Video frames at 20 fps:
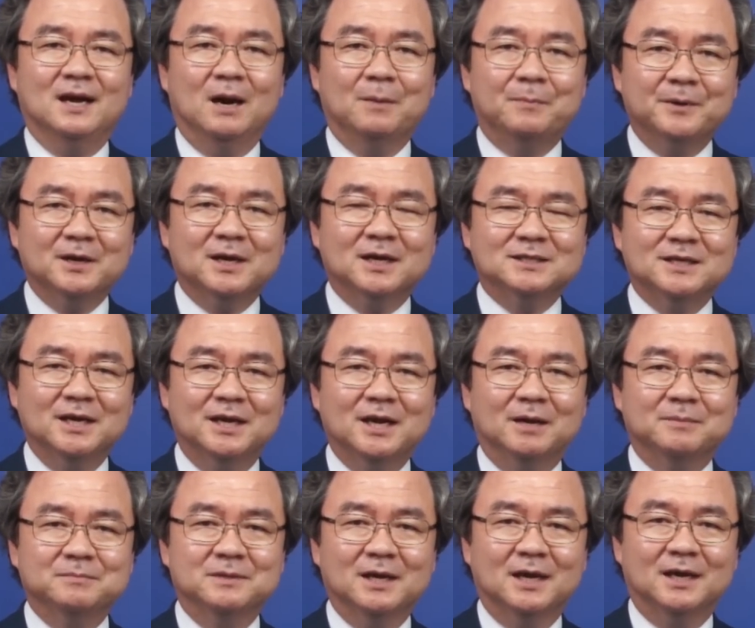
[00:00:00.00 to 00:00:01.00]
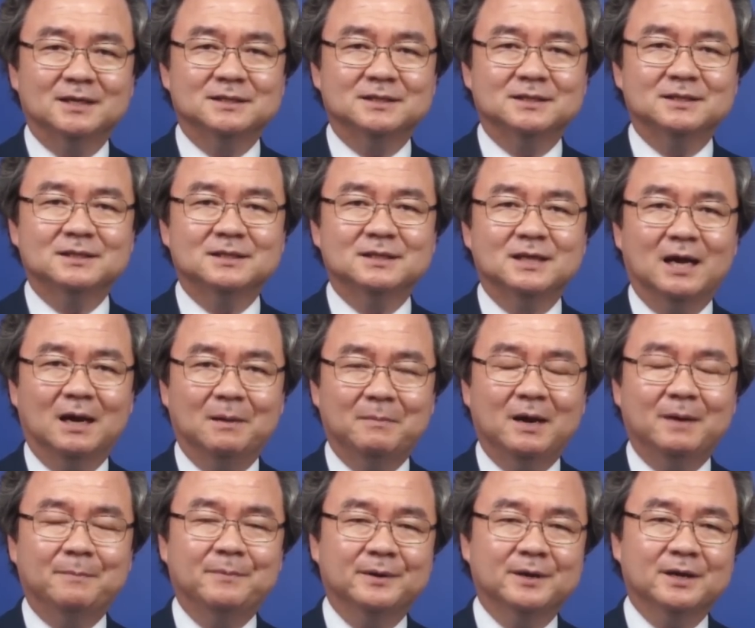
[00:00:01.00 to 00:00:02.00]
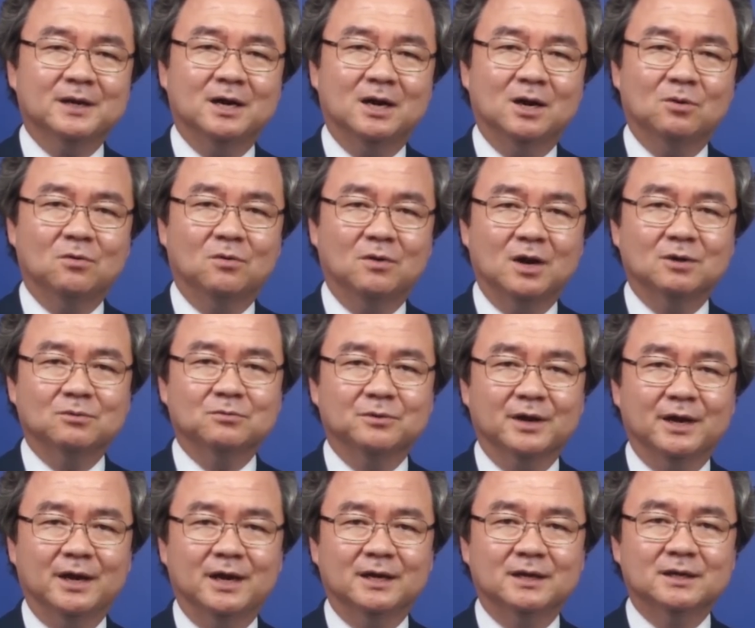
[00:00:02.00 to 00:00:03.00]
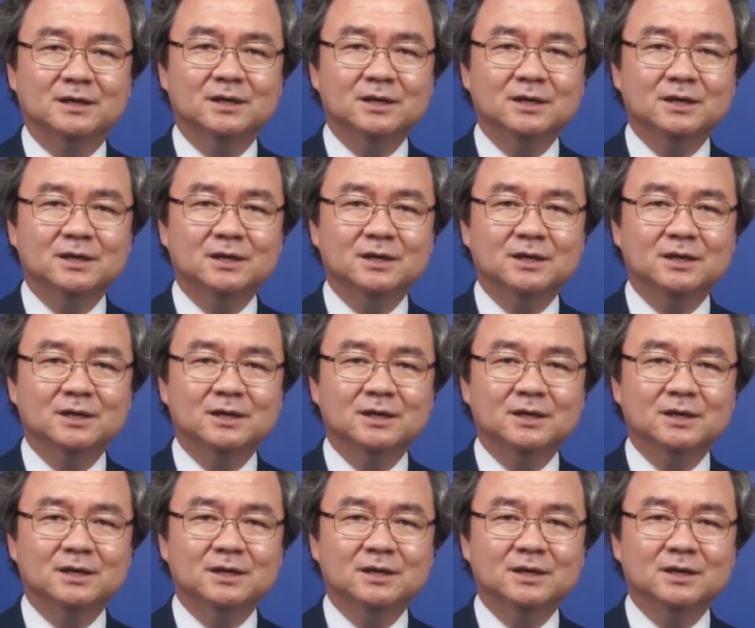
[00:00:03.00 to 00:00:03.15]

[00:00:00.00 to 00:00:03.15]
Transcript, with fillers: 아프리카 최남단 남아프리카 공화국의